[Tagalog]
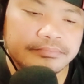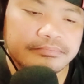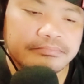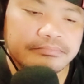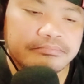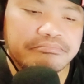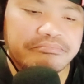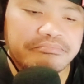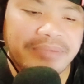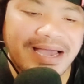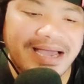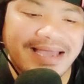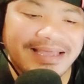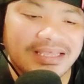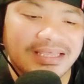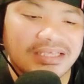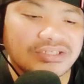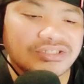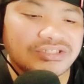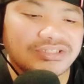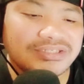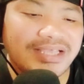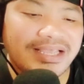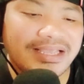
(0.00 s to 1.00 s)
Banging
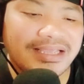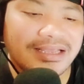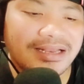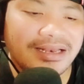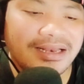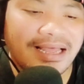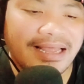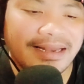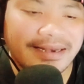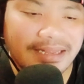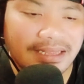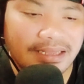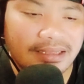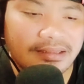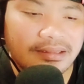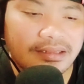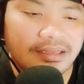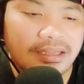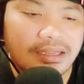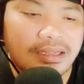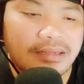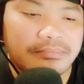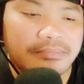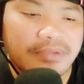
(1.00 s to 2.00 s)
single anak,
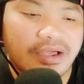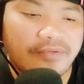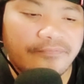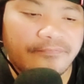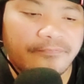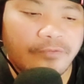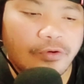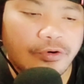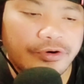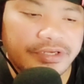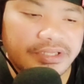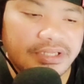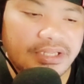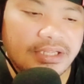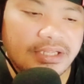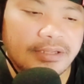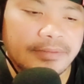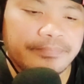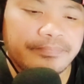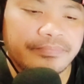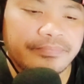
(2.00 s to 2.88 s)
my 4D.